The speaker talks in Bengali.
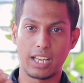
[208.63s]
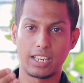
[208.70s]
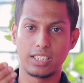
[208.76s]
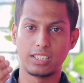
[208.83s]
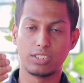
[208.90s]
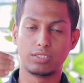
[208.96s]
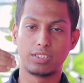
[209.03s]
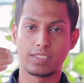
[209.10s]
জানি
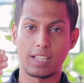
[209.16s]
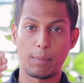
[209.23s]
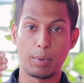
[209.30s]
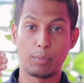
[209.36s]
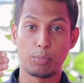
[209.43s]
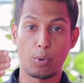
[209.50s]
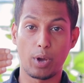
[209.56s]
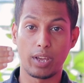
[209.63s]
যে হচ্ছে
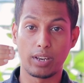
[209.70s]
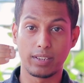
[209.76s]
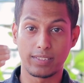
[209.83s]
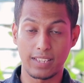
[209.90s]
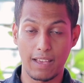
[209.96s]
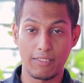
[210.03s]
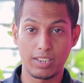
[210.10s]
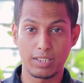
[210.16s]
সেভেন পয়েন্ট
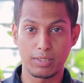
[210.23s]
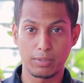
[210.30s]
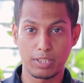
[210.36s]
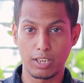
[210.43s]
সেভেন